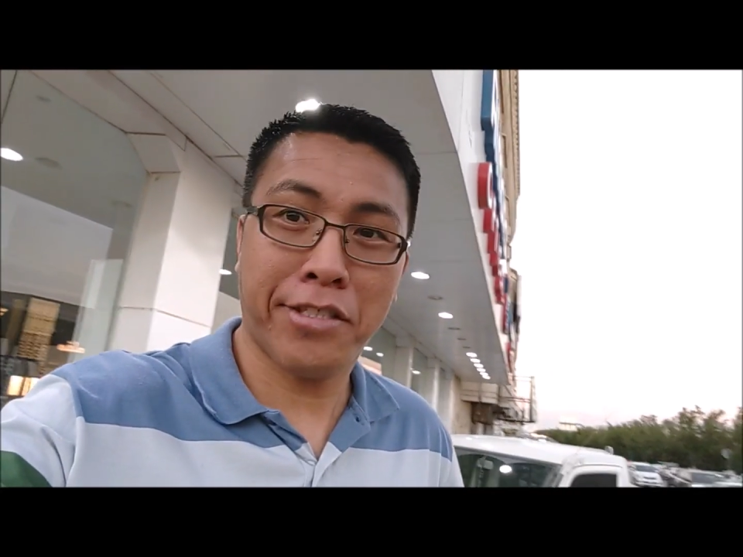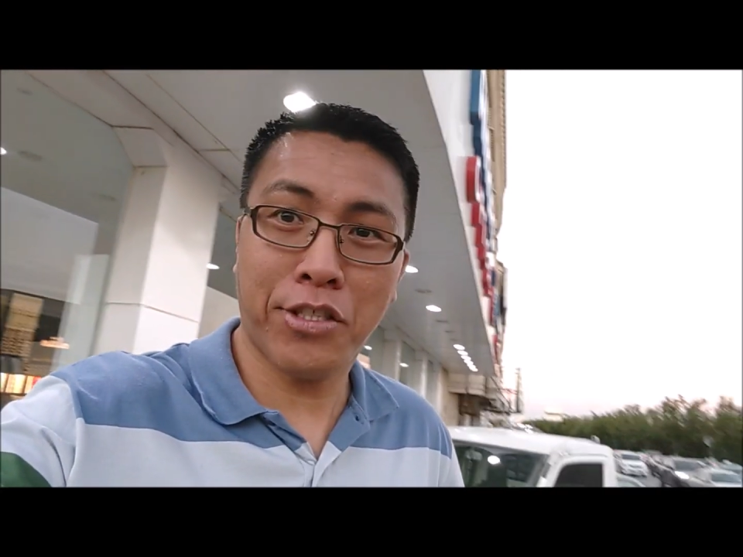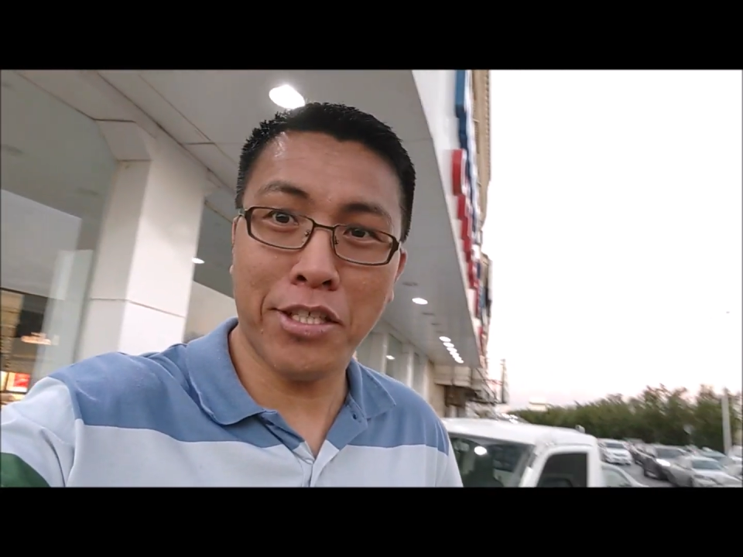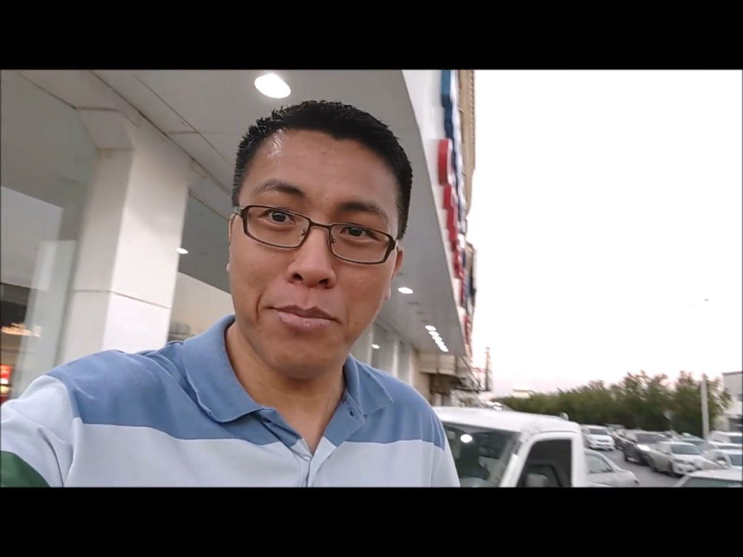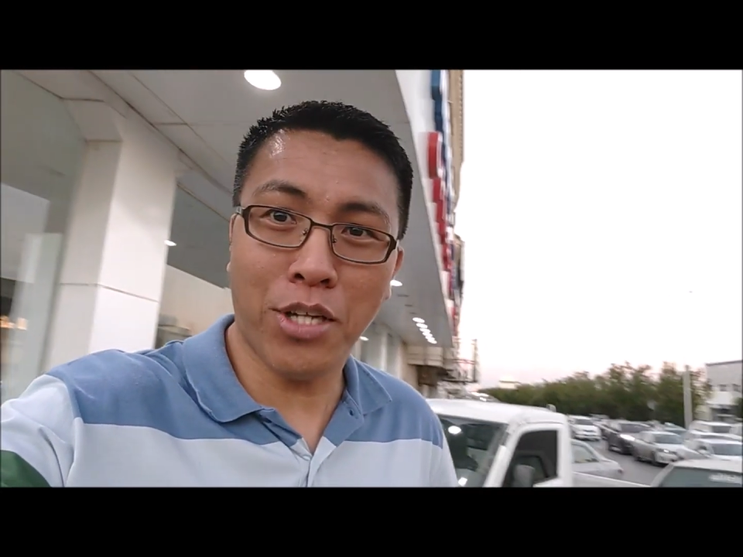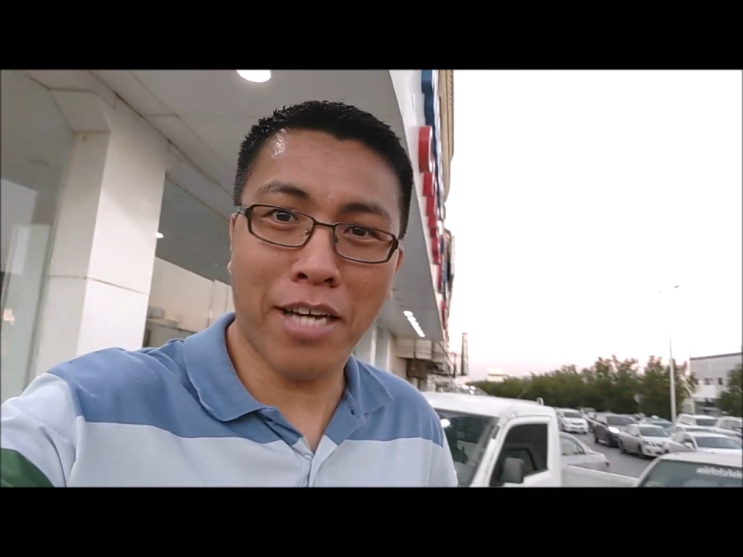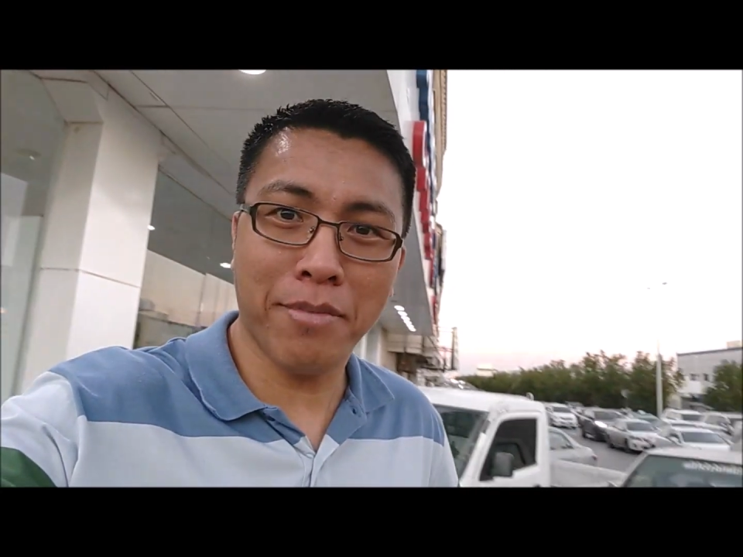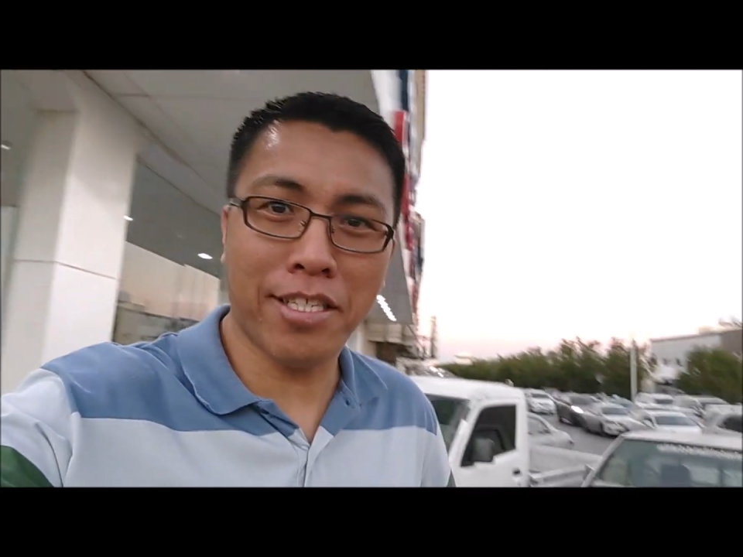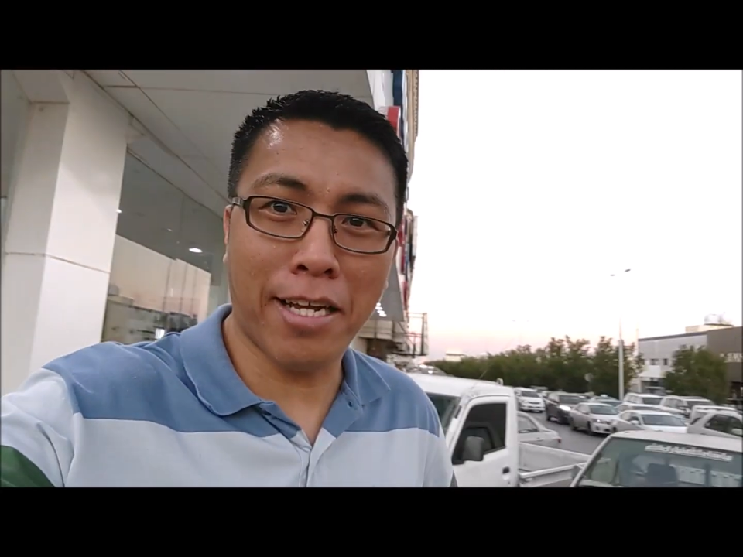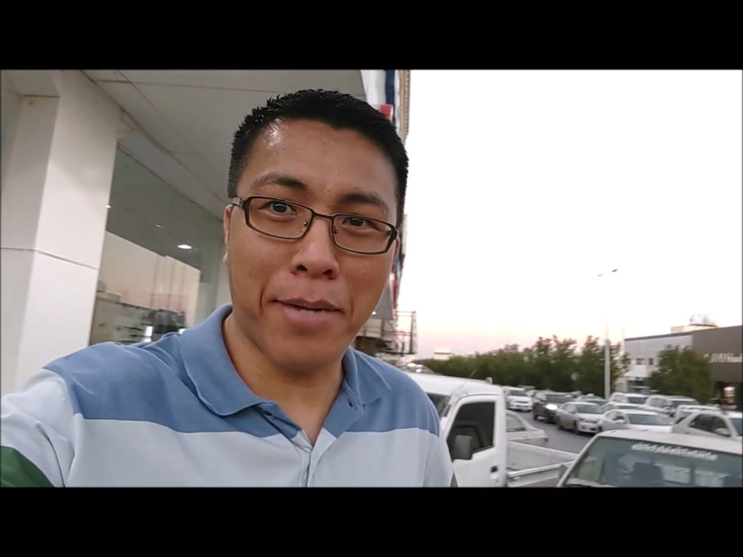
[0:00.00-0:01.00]
So dito muna
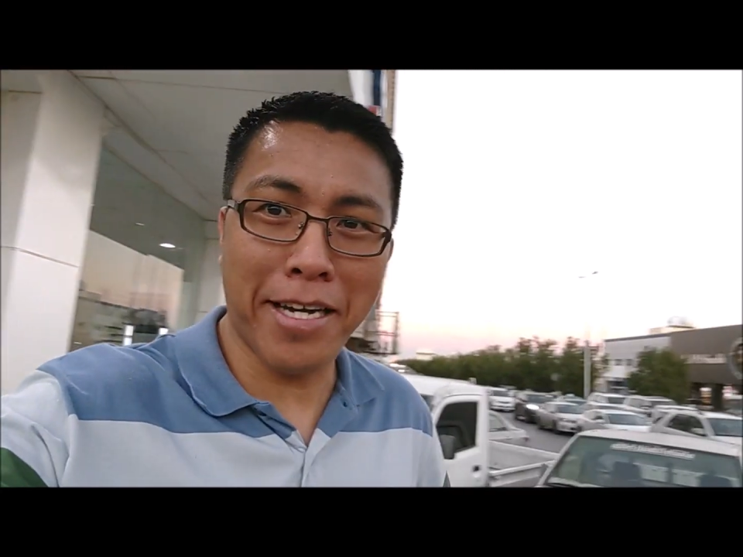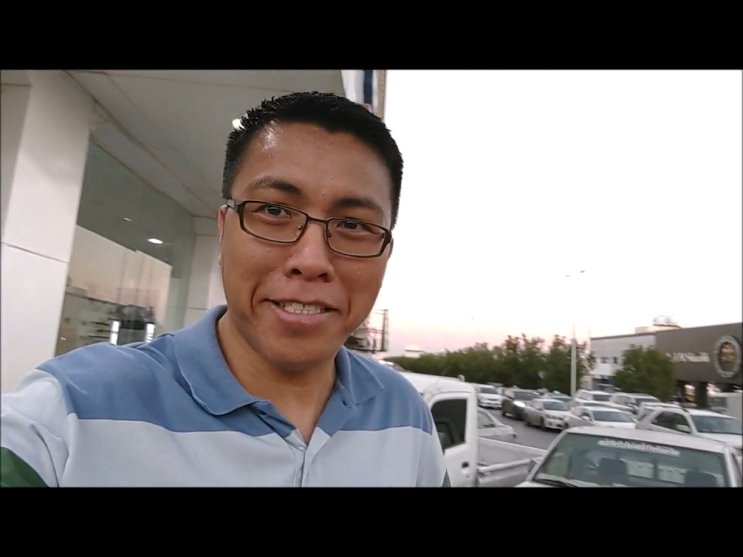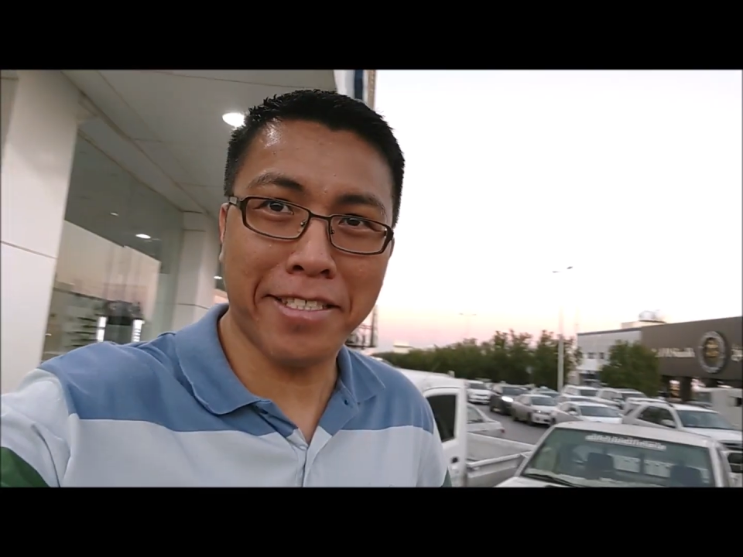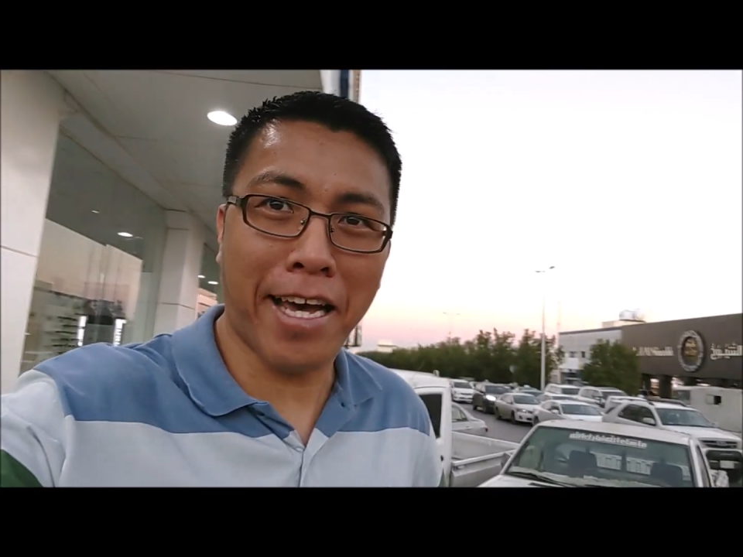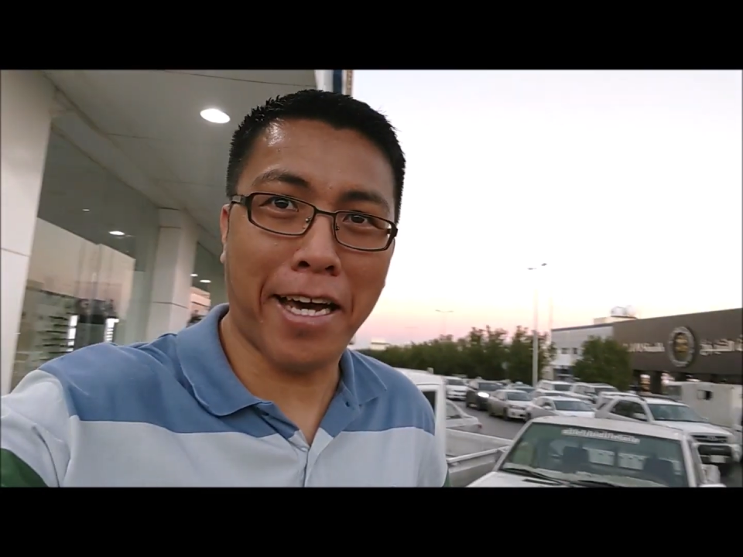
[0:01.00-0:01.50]
kami sa labas